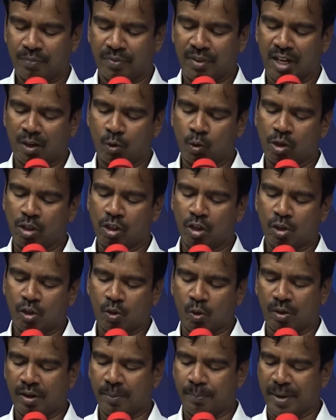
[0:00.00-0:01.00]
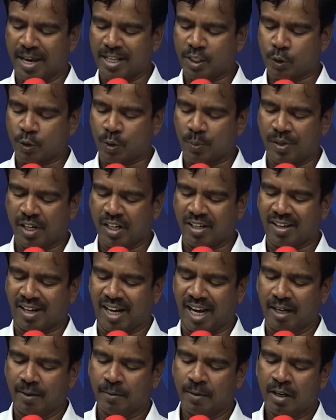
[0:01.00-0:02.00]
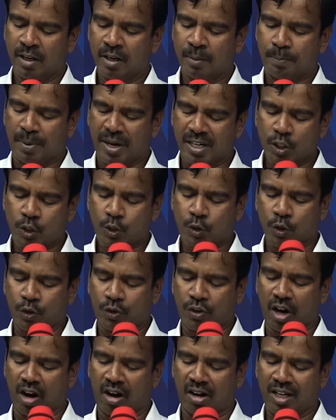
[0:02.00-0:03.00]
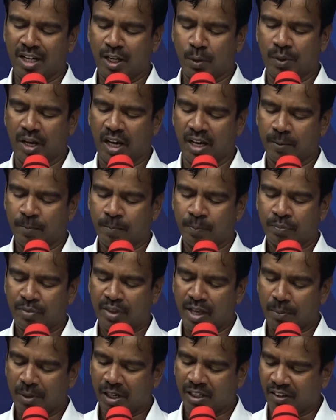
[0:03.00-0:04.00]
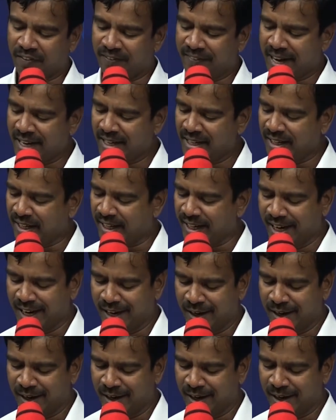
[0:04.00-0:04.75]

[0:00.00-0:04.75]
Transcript: நான் உங்களோடு கூட பேசவிருக்கிறேன் பரிசுத்த ஆண்டவர் நமக்கு வேண்டிய